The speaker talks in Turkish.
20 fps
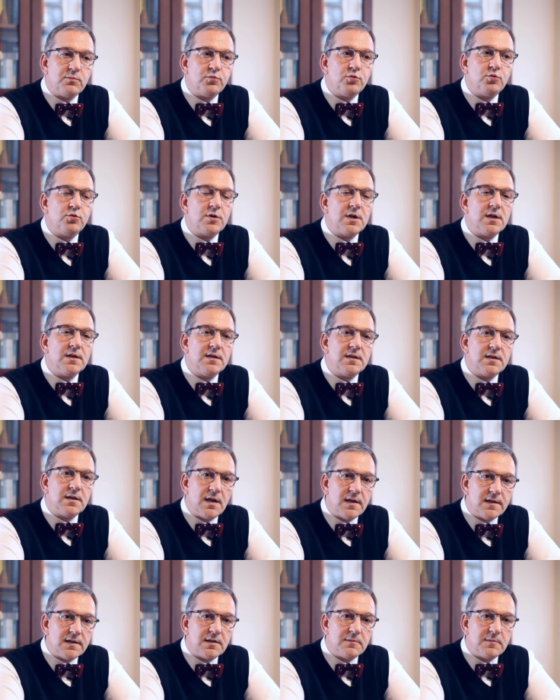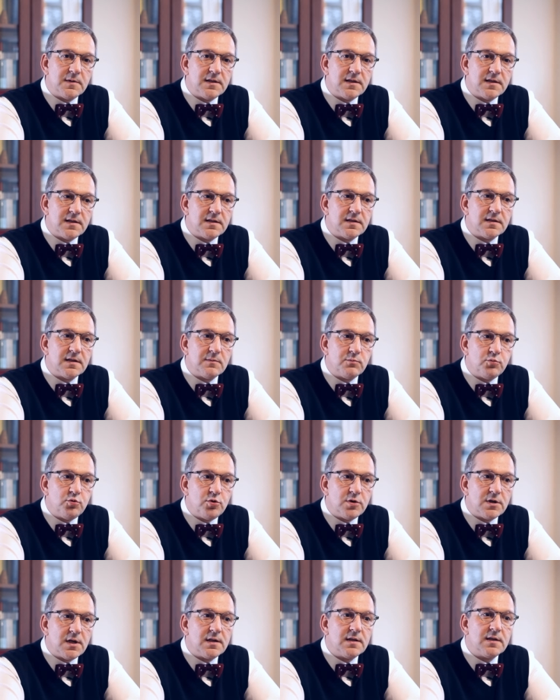bu kuralları anlamalarında, bu
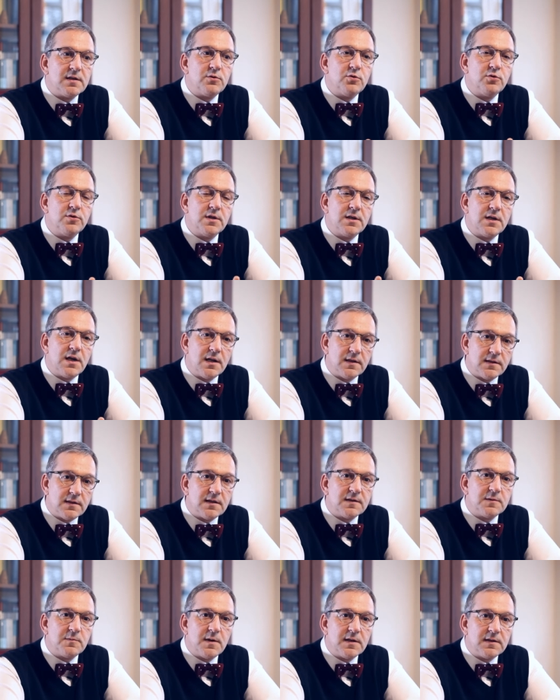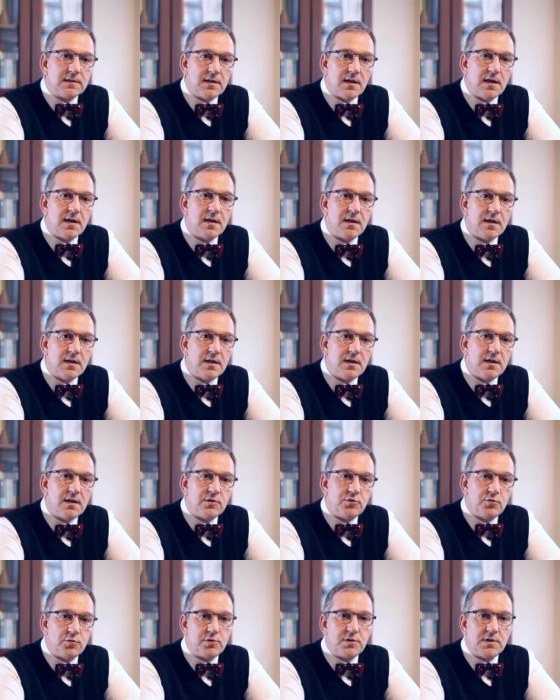kuralları onlara anlatmakta
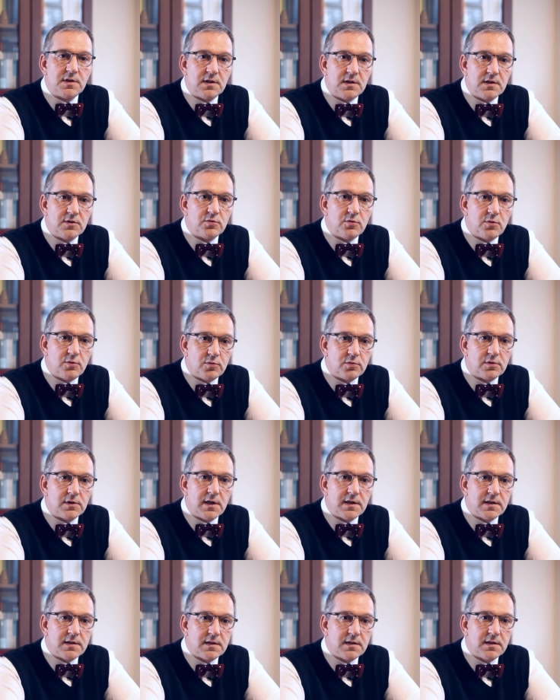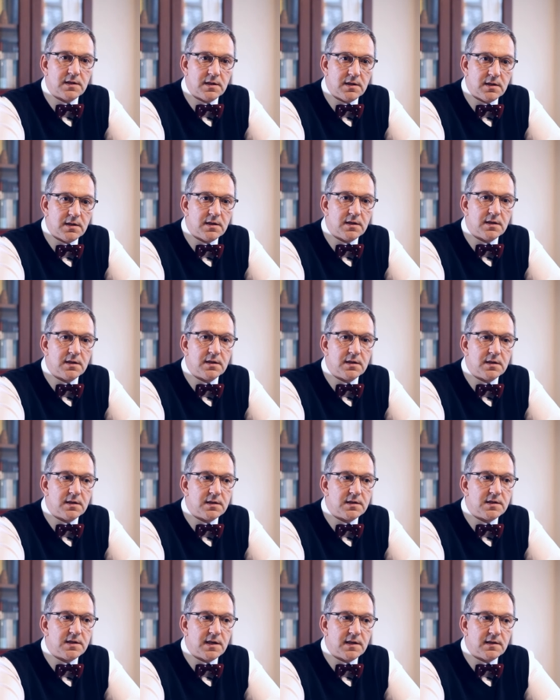çok ciddi zorluklar e,
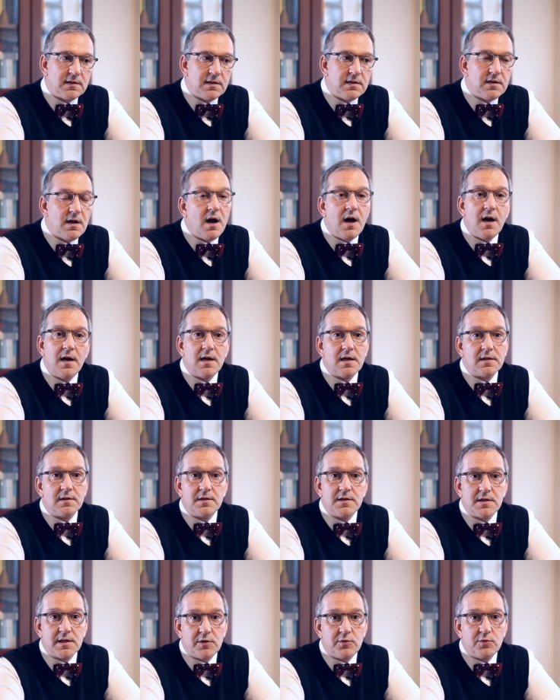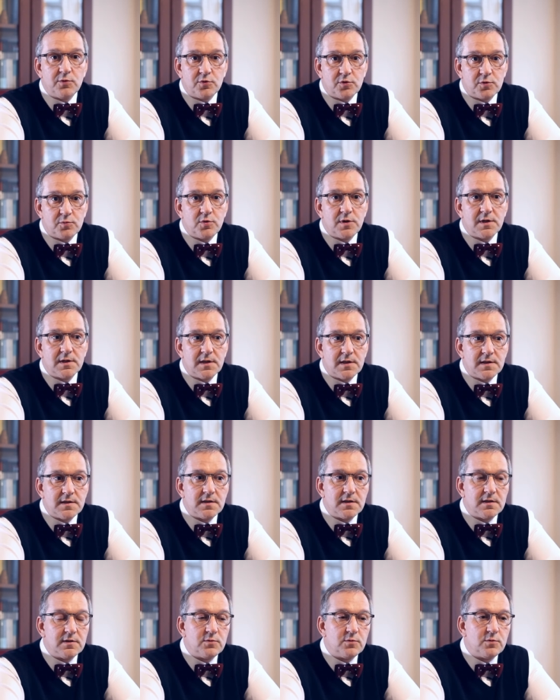çektik. Hala da çekiyoruz bu kadar
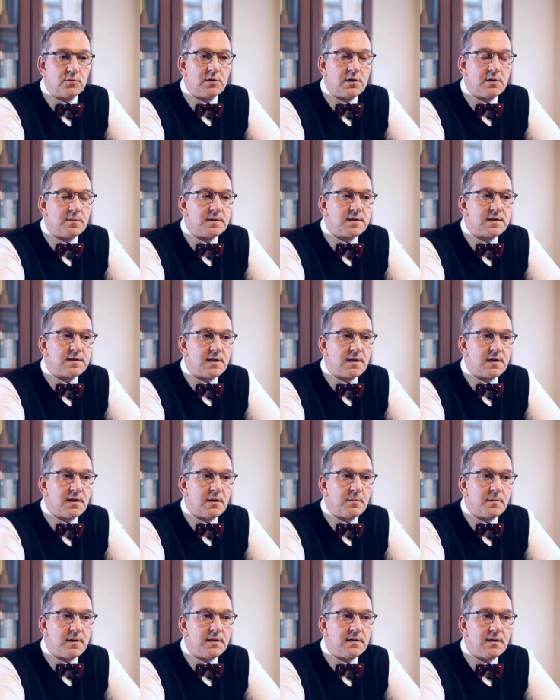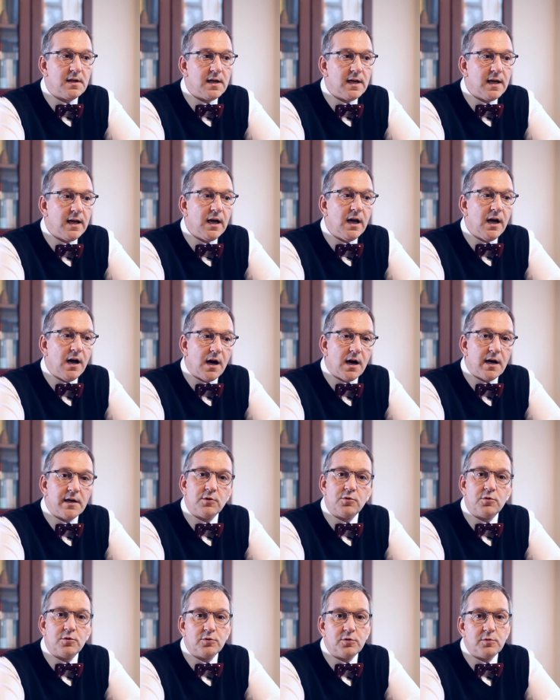senedir uygulamasına rağmen.
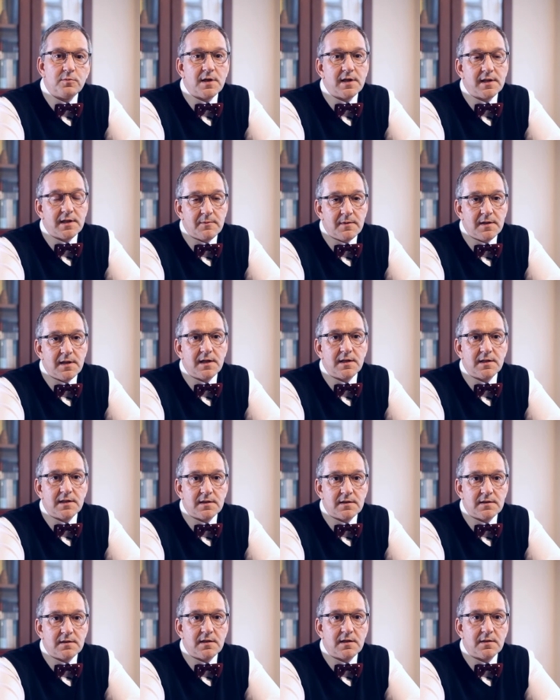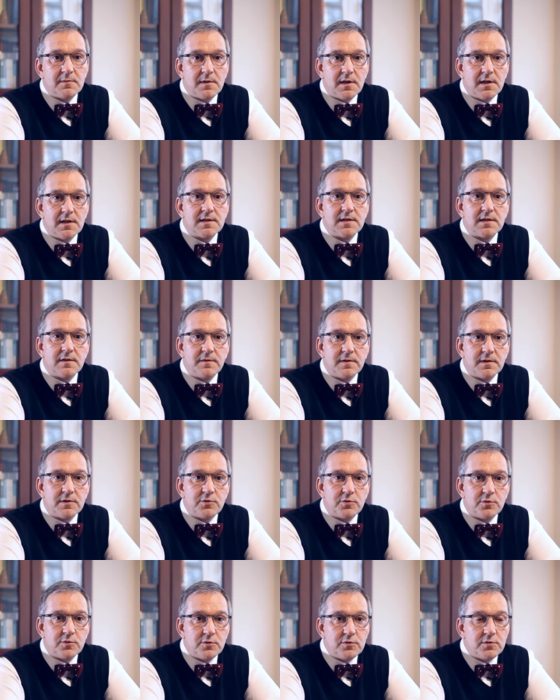Aynı konuyu mahkemeler nezdinde de maalesef
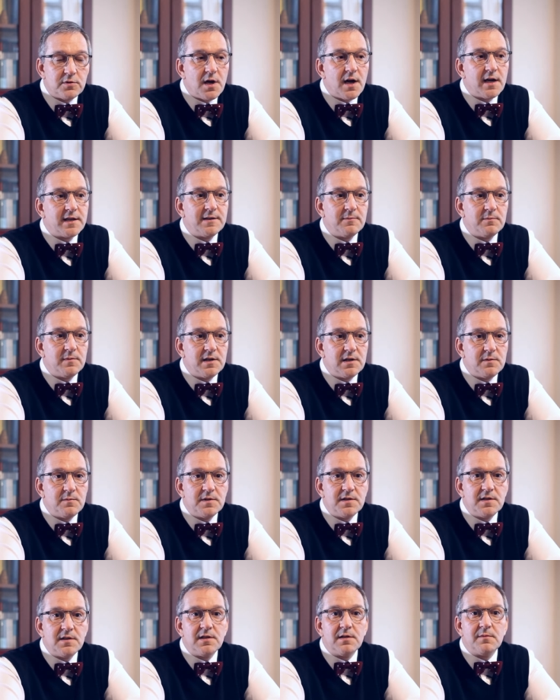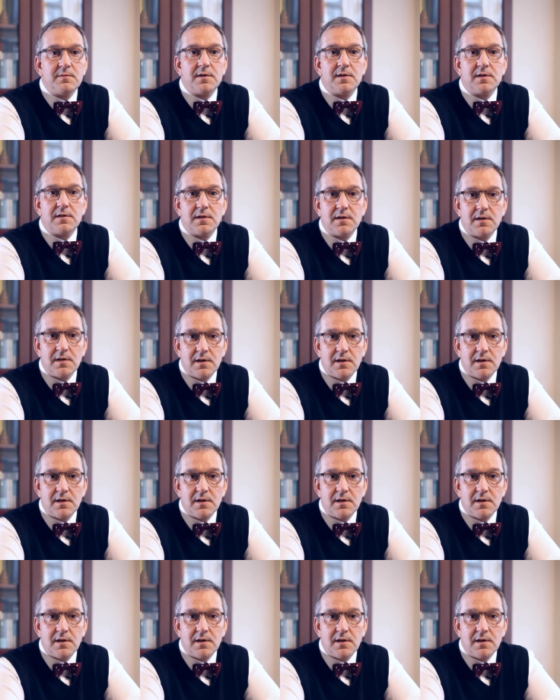yaşıyoruz. Hakimlerimizin de bir